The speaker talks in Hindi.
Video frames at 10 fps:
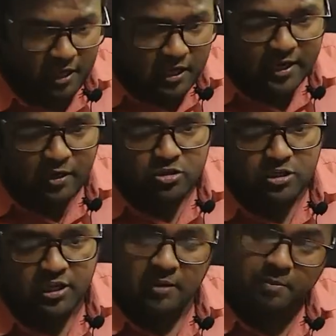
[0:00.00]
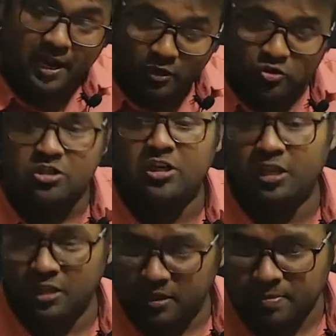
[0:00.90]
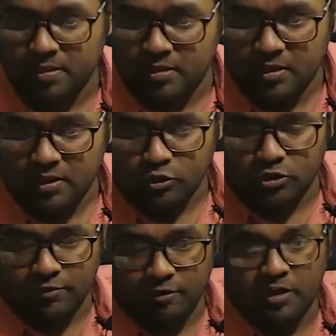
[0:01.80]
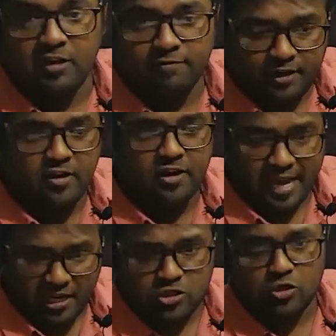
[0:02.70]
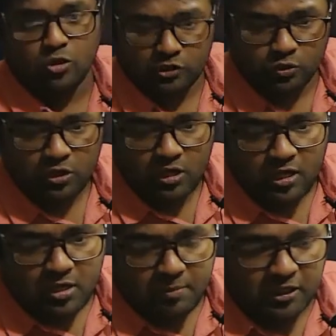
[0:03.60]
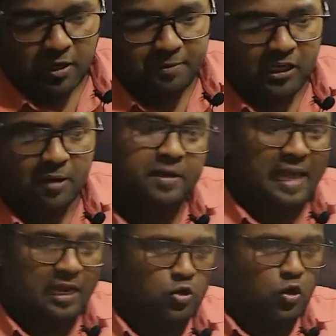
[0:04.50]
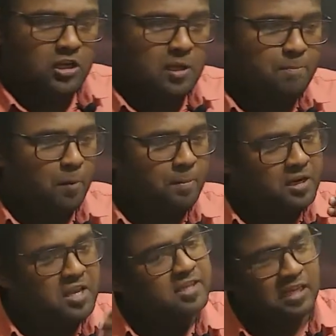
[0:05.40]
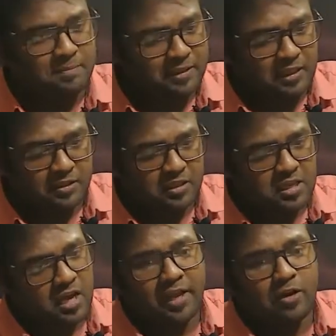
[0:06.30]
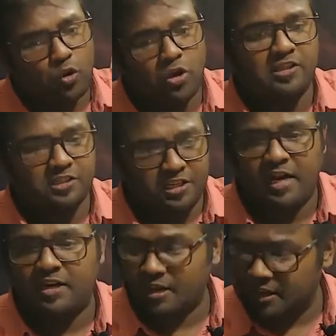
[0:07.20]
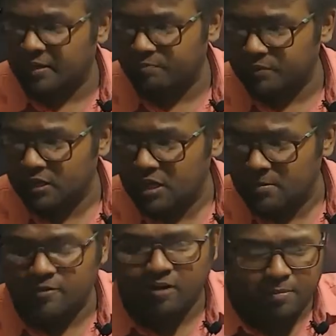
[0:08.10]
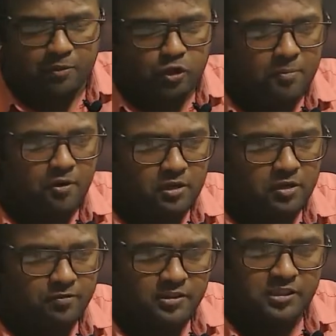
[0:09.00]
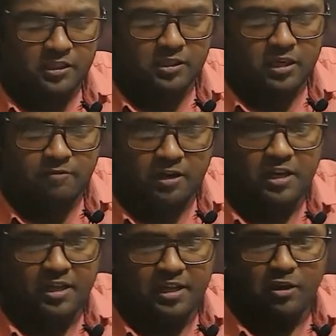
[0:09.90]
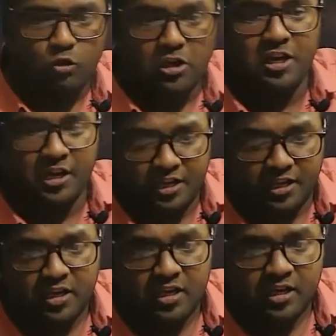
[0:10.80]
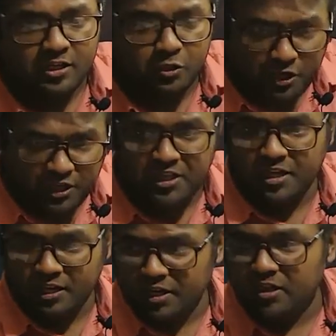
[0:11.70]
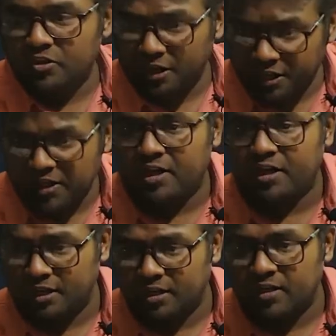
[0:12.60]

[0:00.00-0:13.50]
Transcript: एक हाइड्रोजन है एक में हाइड्रोजन ही नहीं तो दे विल डिफर इन रिएक्शन आल्सो मतलब अभी तक अपन एल्कोहल की प्रॉपर्टी एक साथ बताते थे कि हाँ एल्कोहल ऐसे रिएक्ट करेंगे बट वहां पे भी थोड़ा बहुत डिफरेंस आता था कि वन डिग्री एल्कोहल ये करेंगे टू डिग्री ये करेंगे थ्री डिग्री ये करेंगे